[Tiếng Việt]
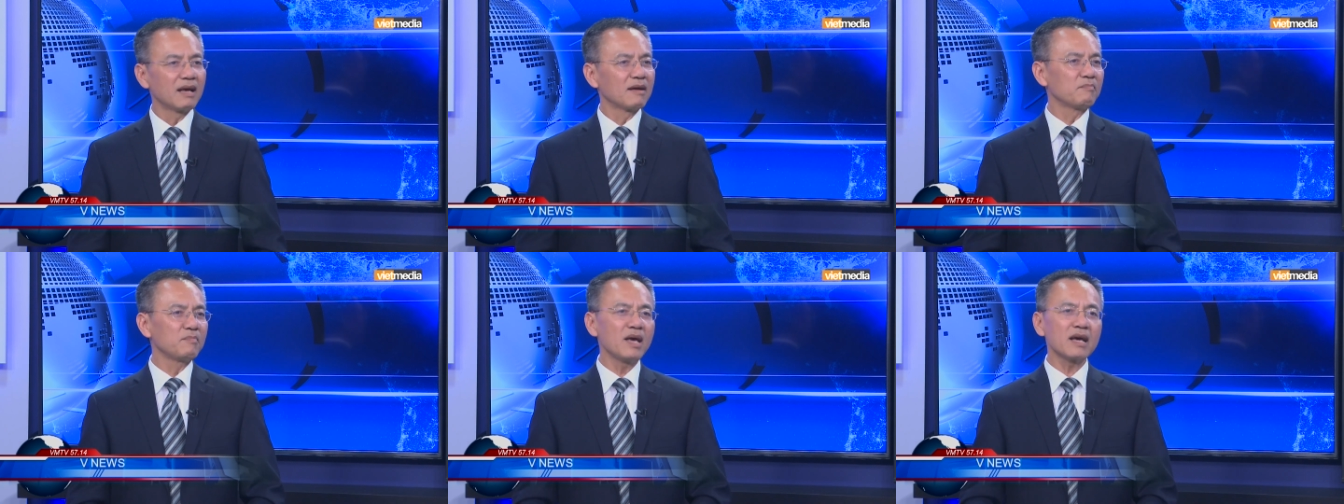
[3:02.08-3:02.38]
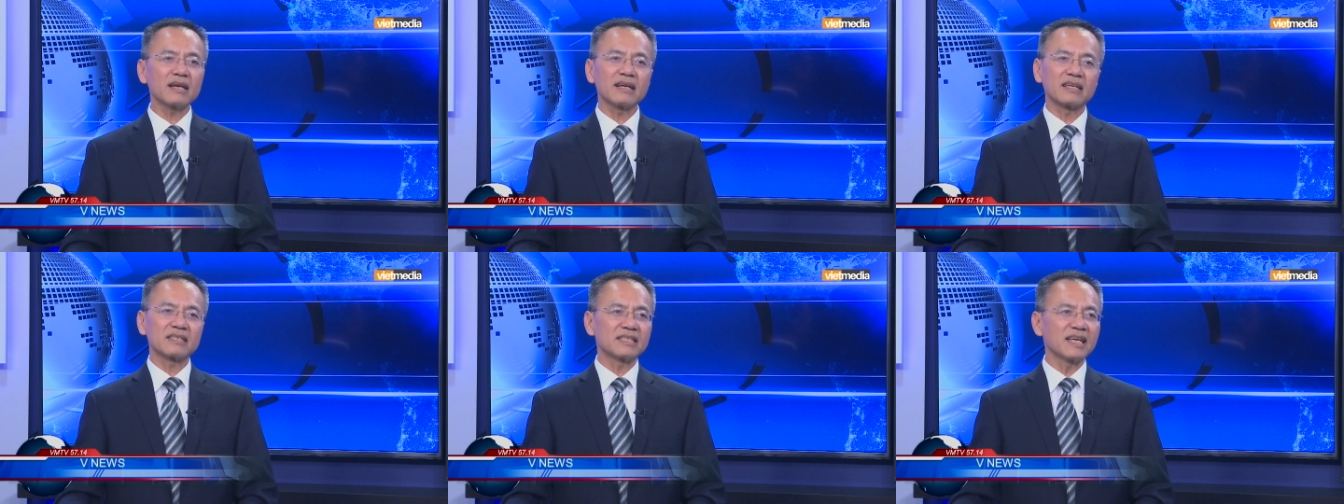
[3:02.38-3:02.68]

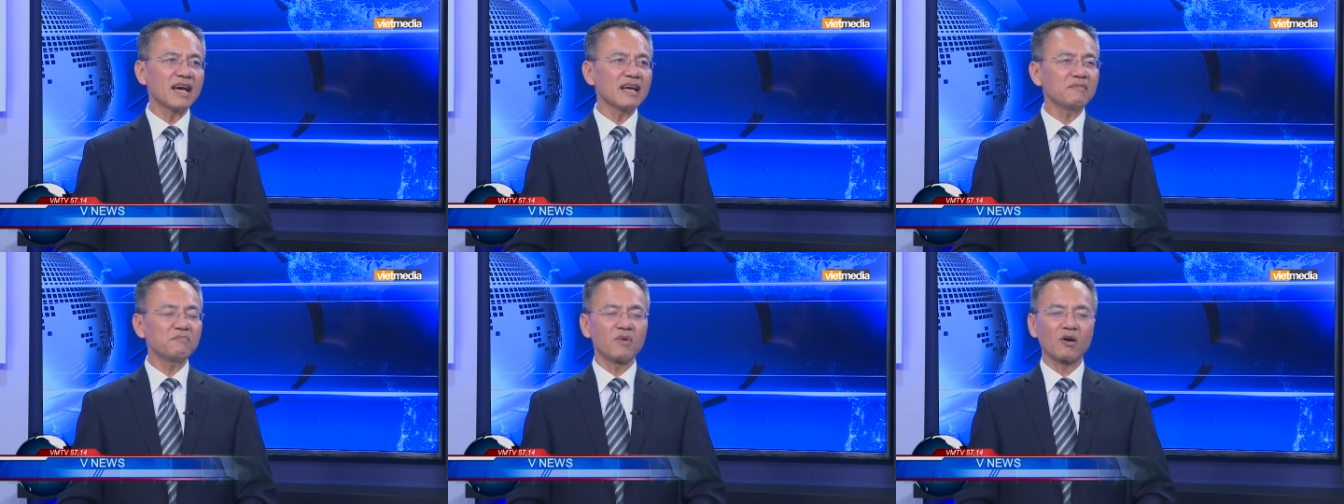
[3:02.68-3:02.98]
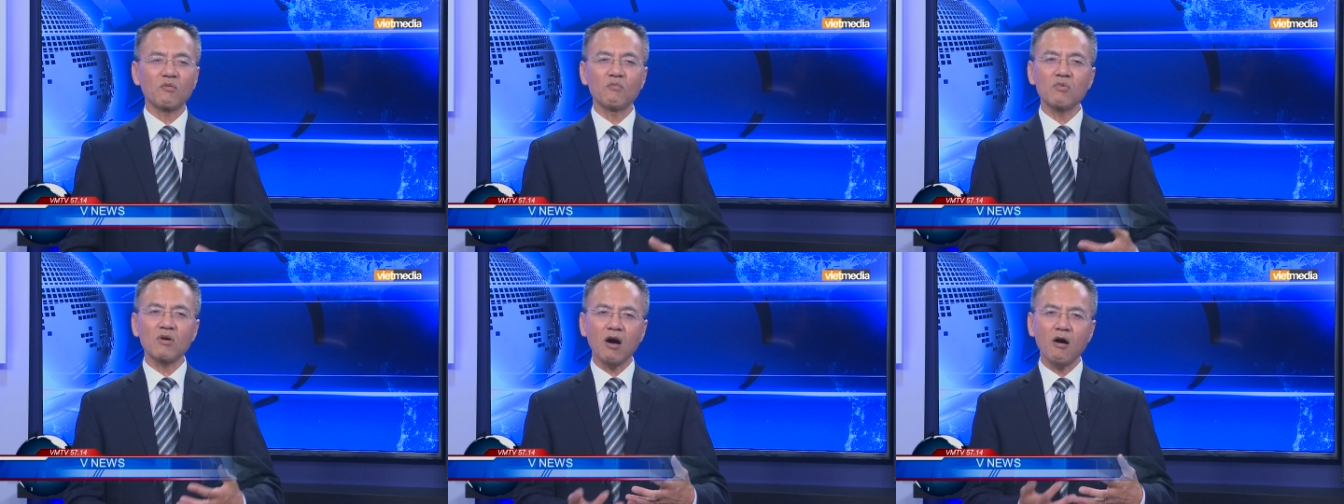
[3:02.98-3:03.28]
biết là chết mà
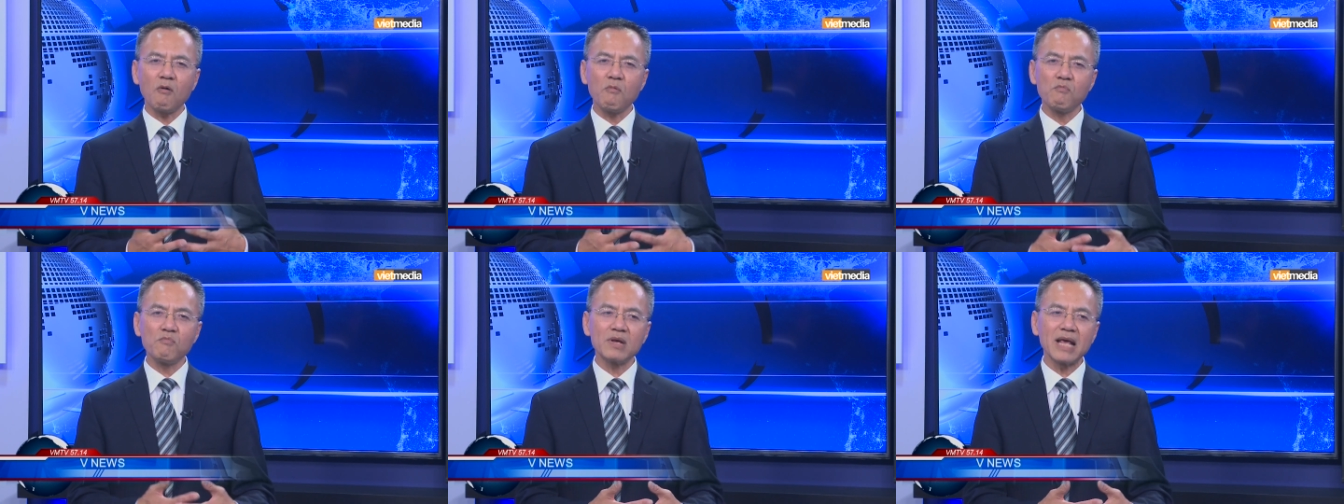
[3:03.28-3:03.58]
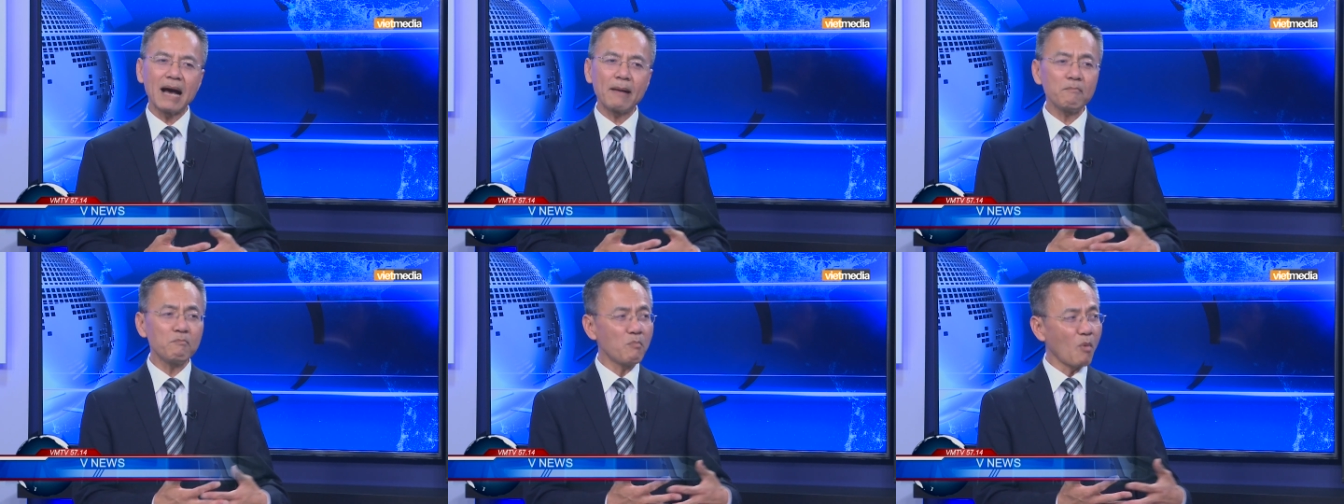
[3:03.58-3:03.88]
cũng không
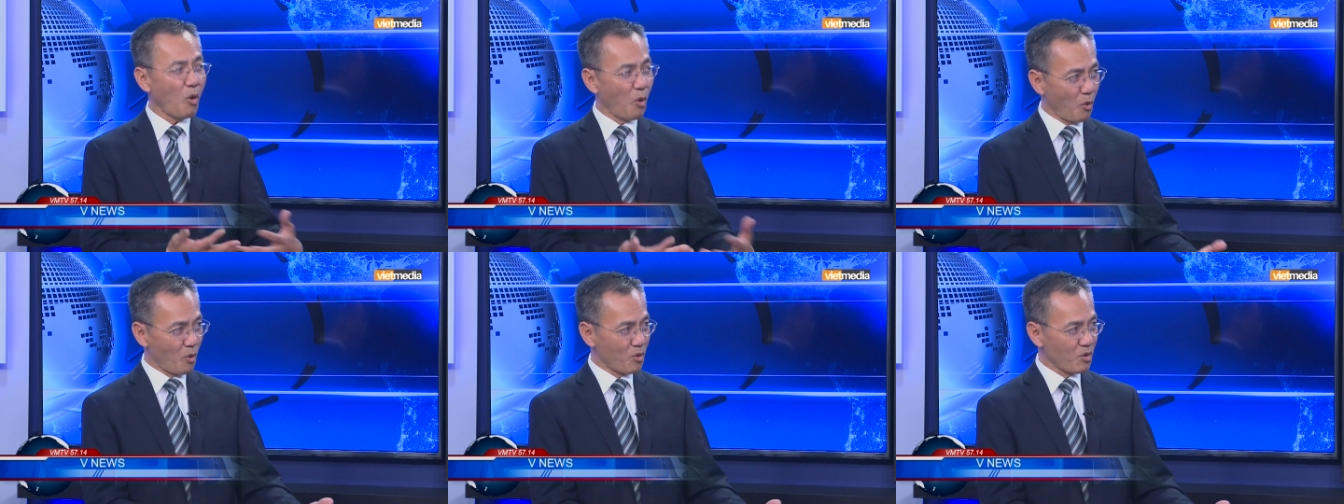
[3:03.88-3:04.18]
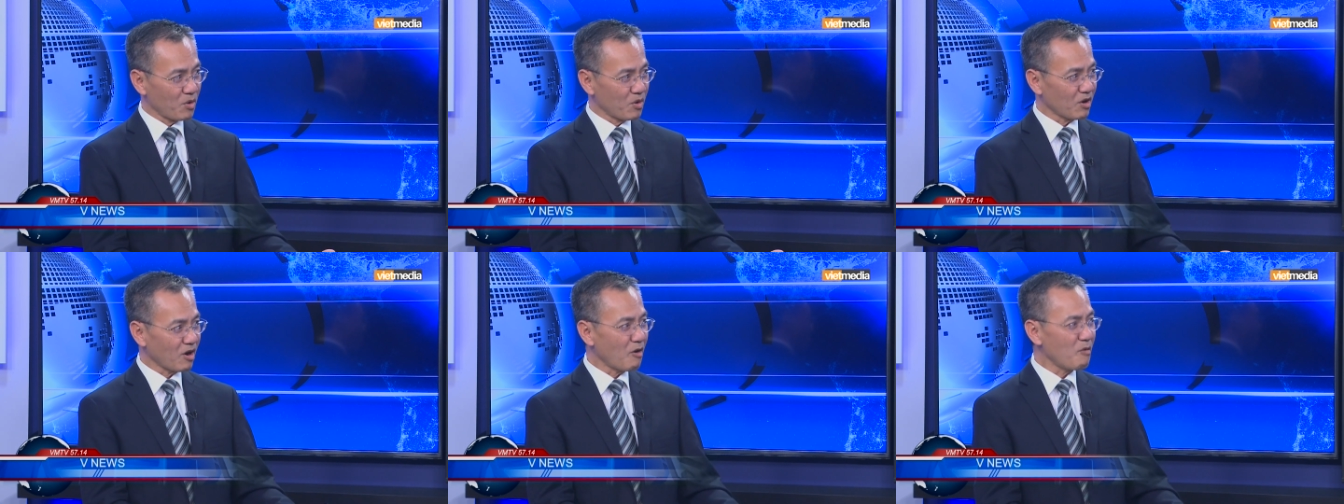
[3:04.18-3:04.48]
dám
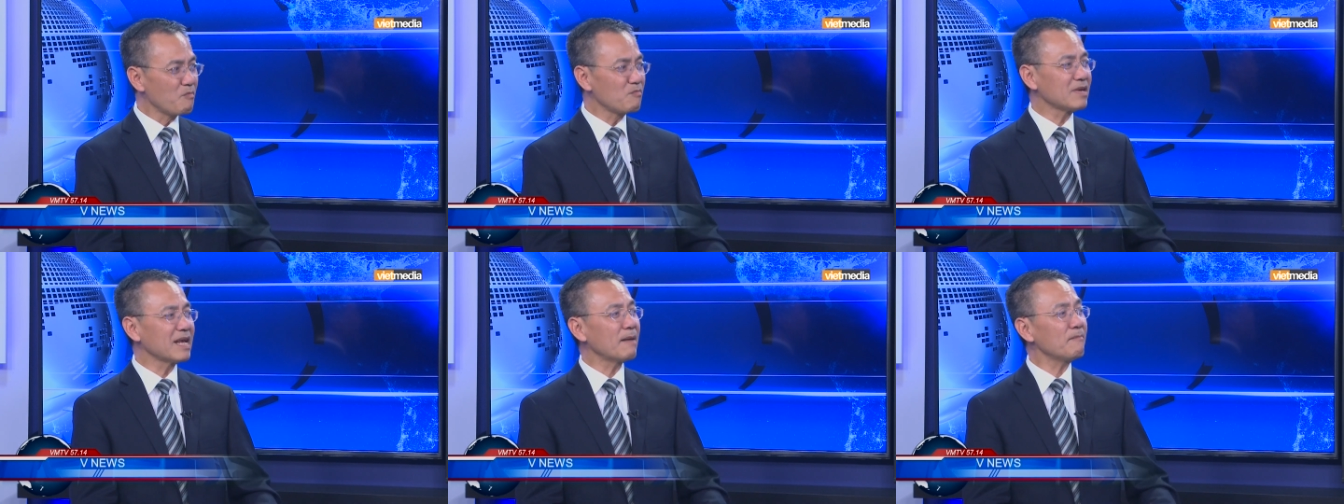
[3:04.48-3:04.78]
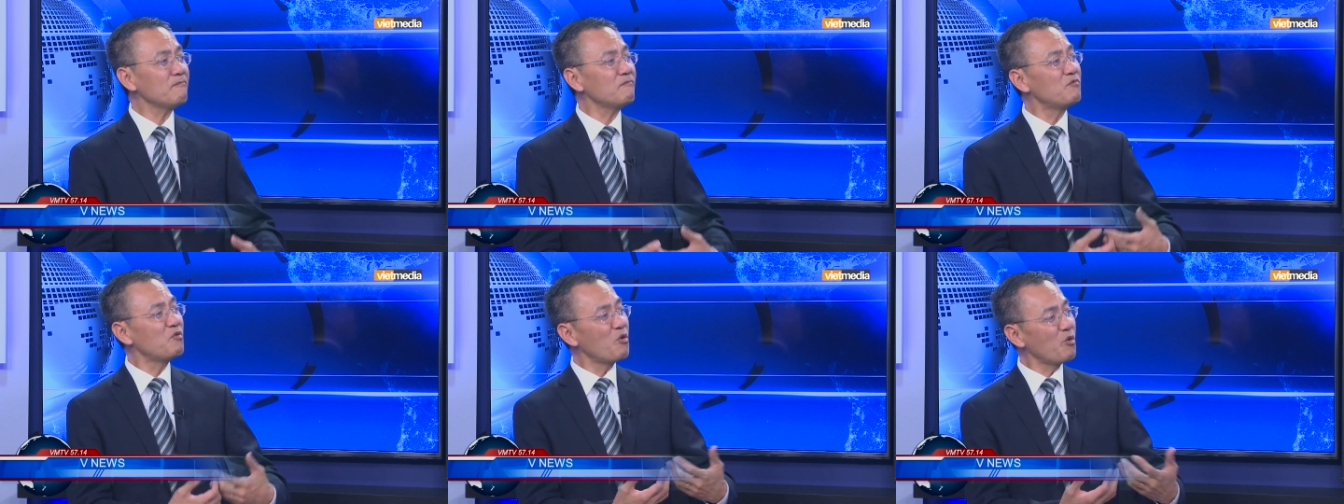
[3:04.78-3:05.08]
buồn không
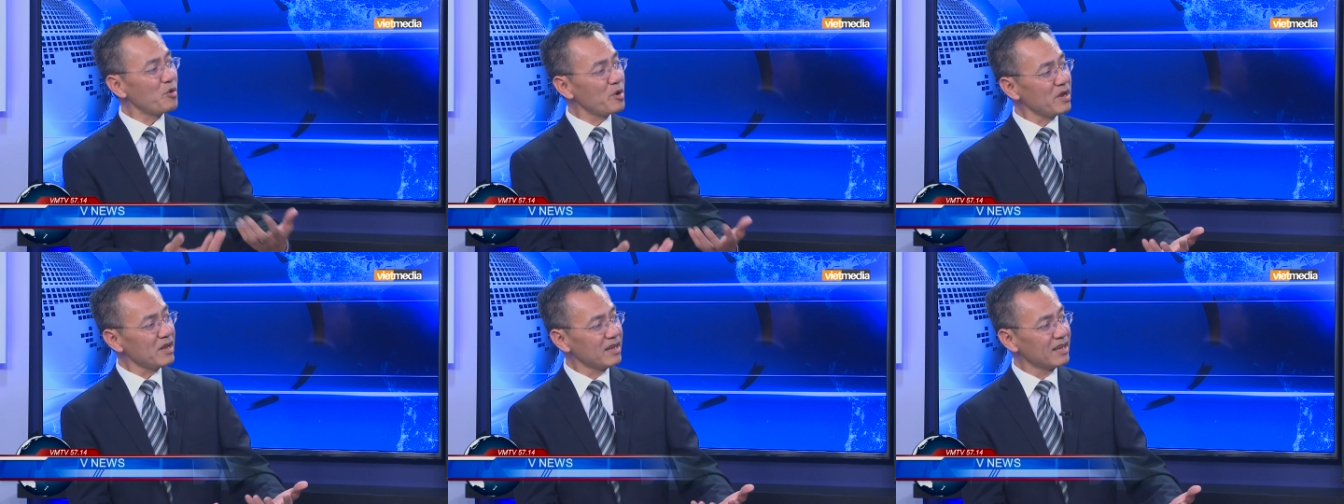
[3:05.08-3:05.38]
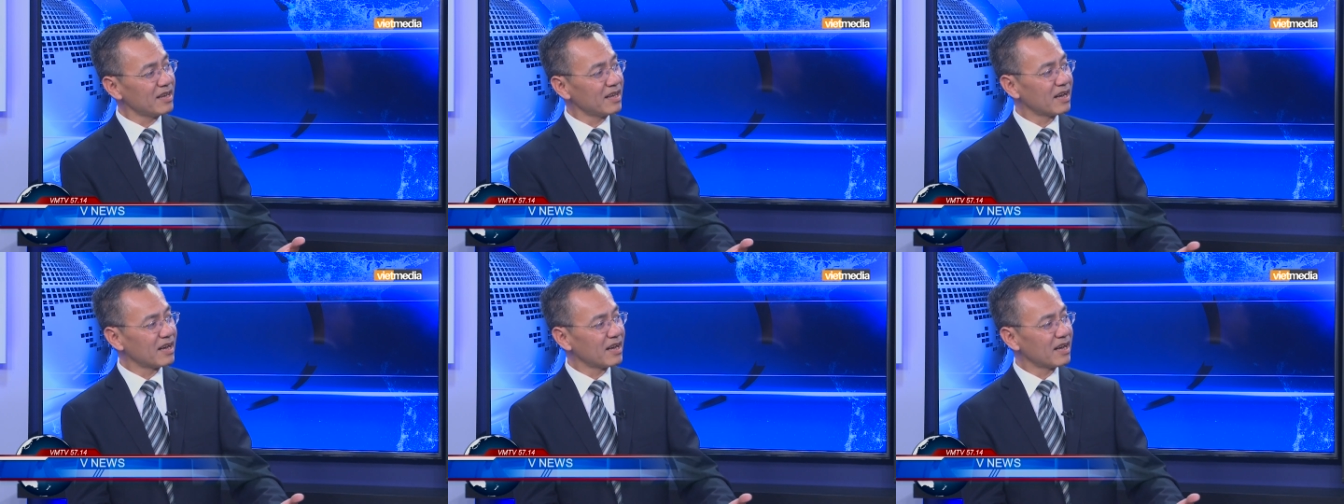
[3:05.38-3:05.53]
dám vui